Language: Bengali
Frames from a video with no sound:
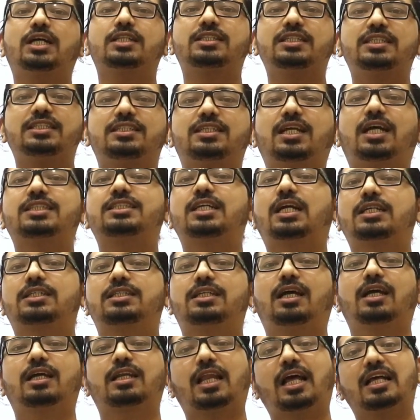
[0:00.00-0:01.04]
তিনটা
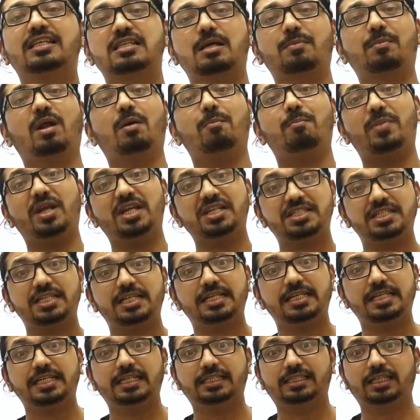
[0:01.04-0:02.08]
চারটা ক্লাস আমরা বেশি
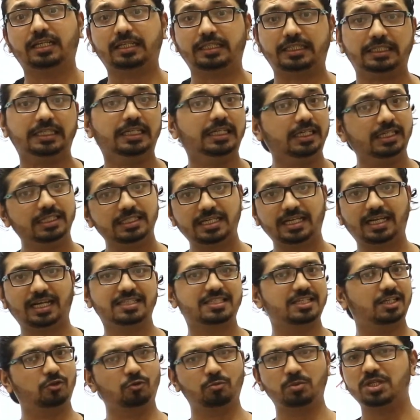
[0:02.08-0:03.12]
নিয়ে থাকি ঠিক
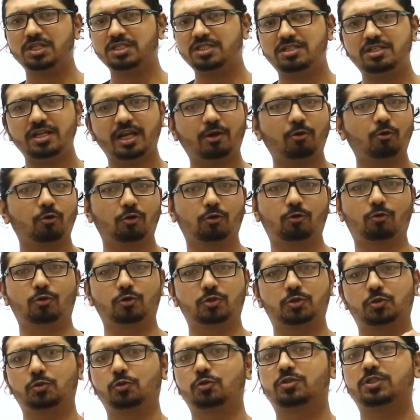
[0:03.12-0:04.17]
আছে তুমি যে কোনো কোর্স
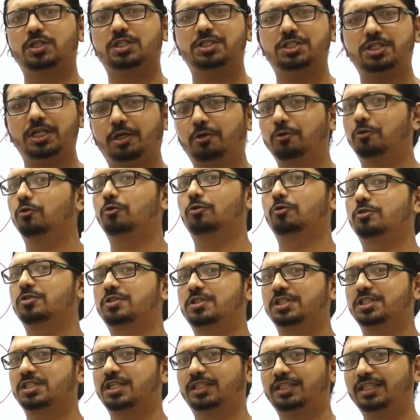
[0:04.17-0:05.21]
রুটসের যে কোনো
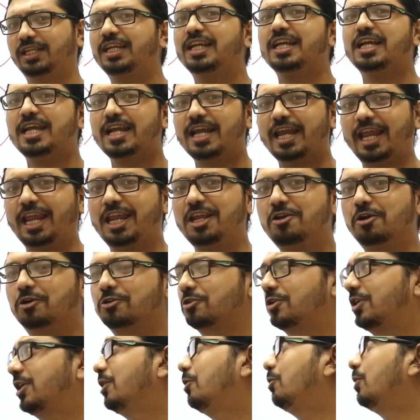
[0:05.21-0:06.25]
কোর্সের সাথেই এই
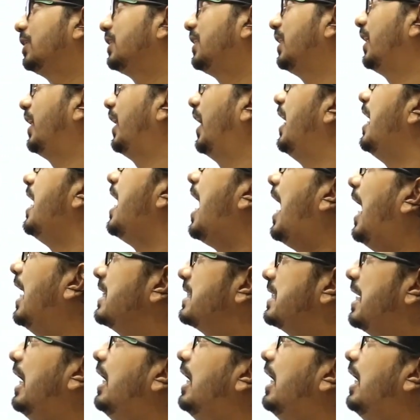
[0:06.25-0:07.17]
ঘটনাটা ঘটে থাকে আচ্ছা